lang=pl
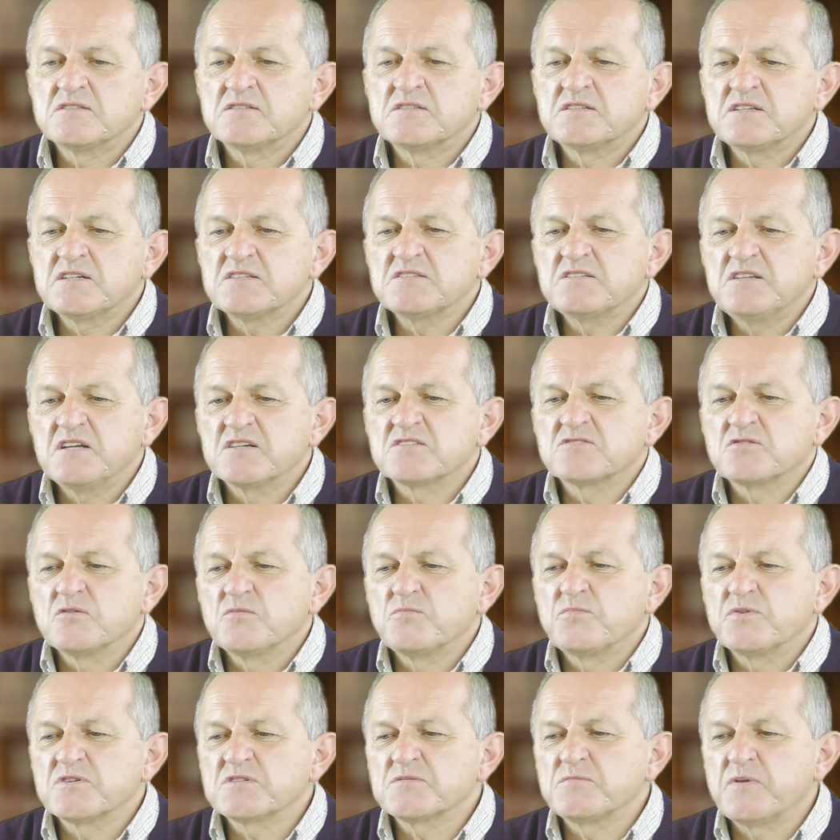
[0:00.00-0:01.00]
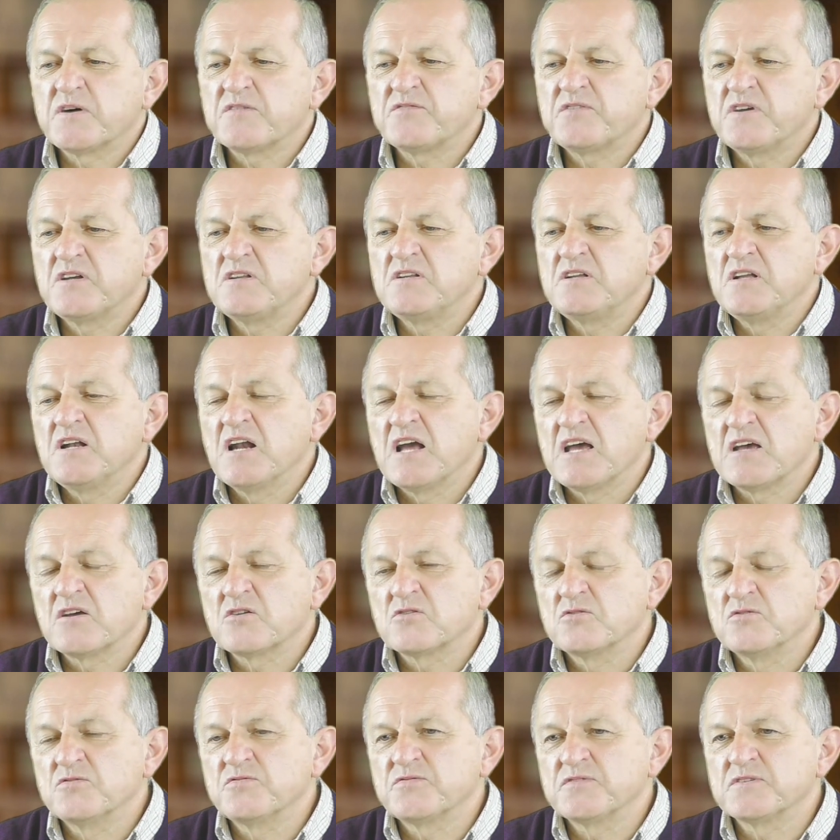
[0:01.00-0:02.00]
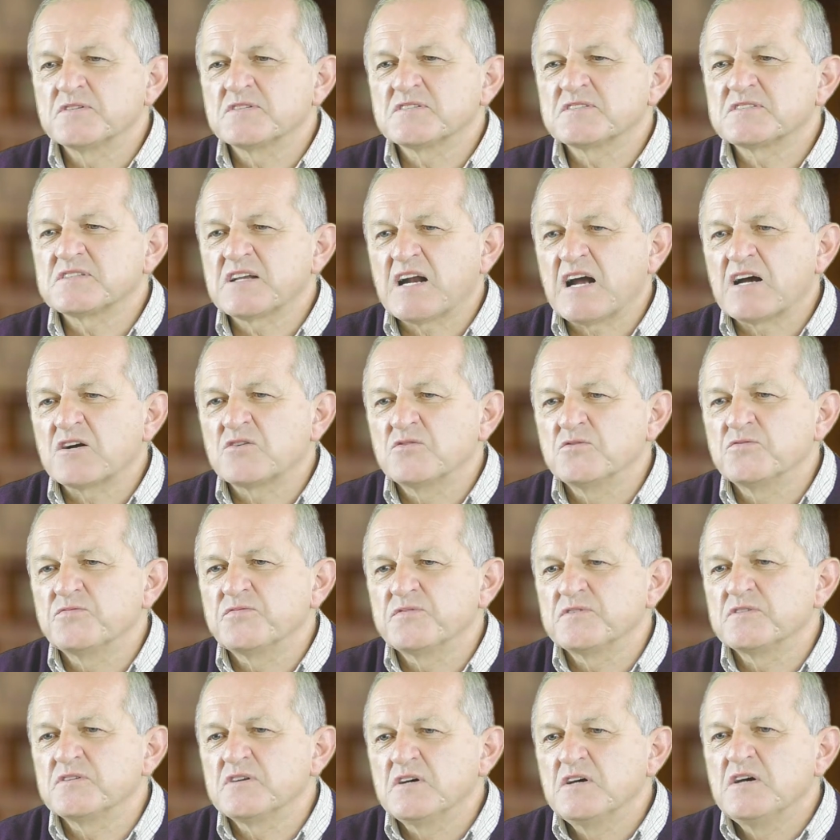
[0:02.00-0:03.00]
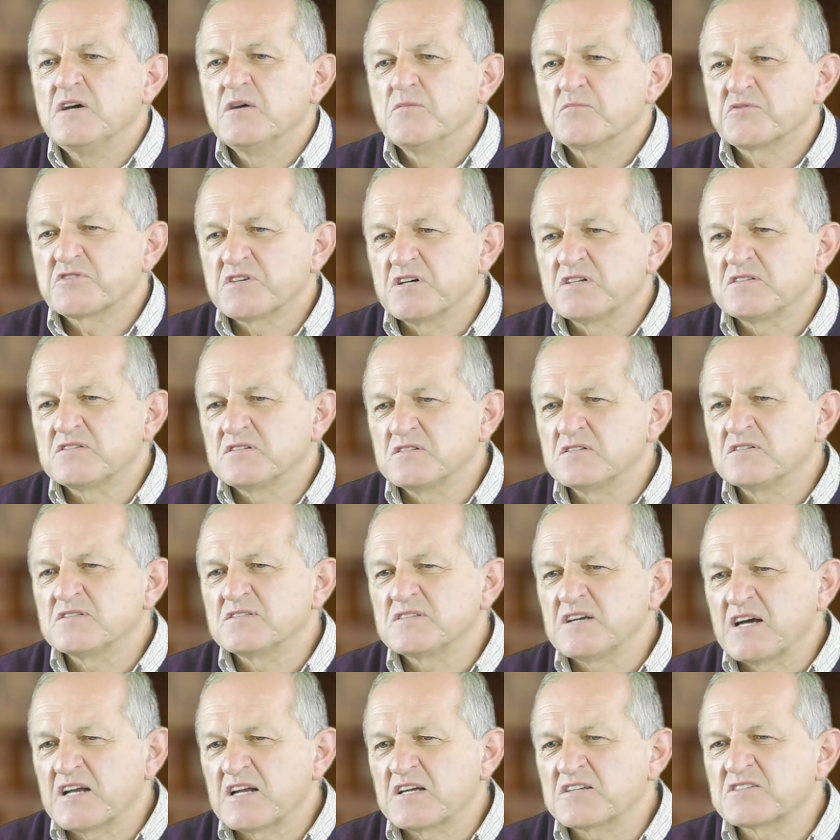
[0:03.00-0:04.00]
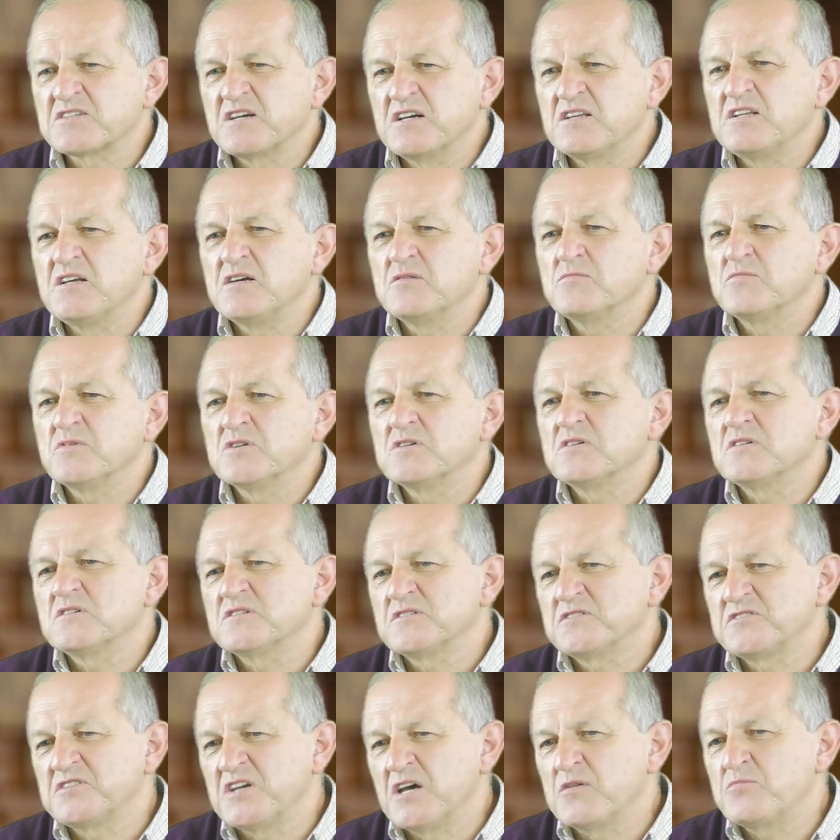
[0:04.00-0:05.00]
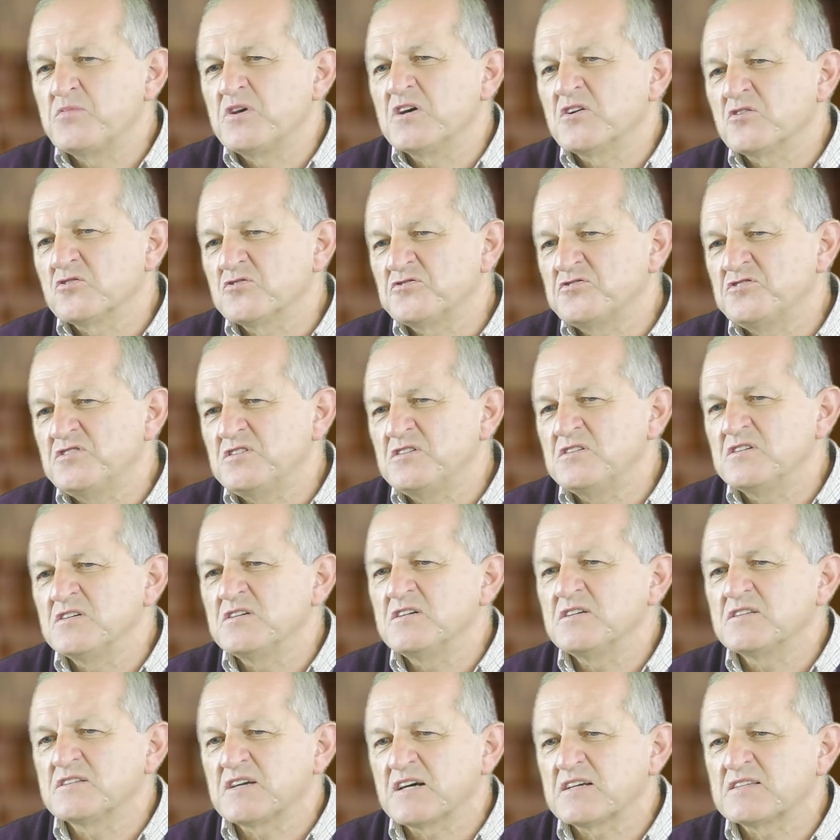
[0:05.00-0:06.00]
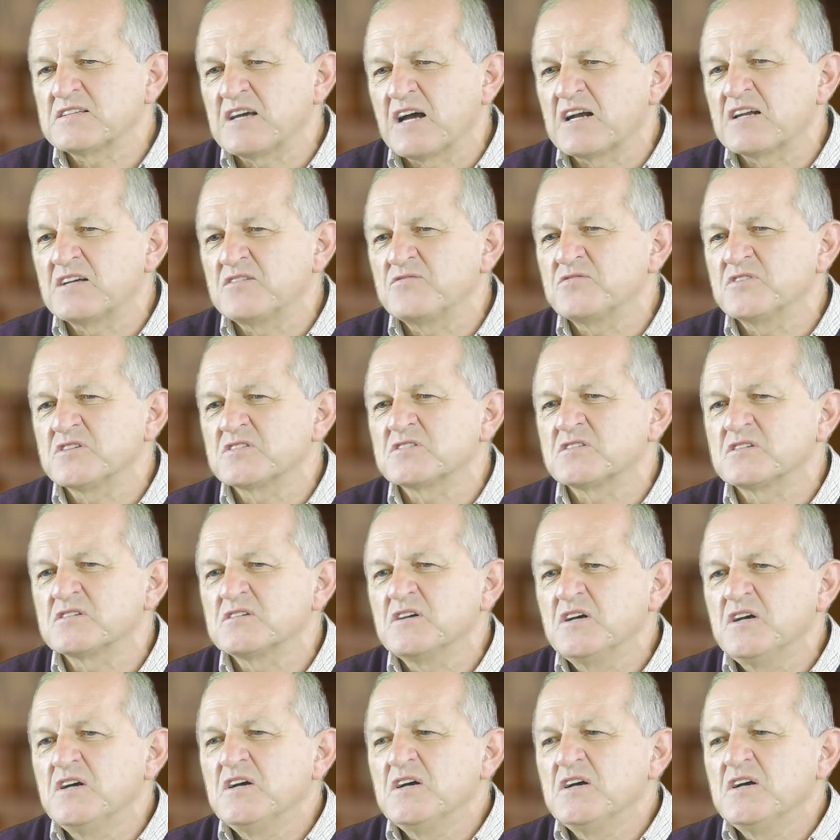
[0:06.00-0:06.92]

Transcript: też nie są pozbawieni lęków, strachów e, przed e, zarażeniem siebie, rodziny i tak dalej, więc te,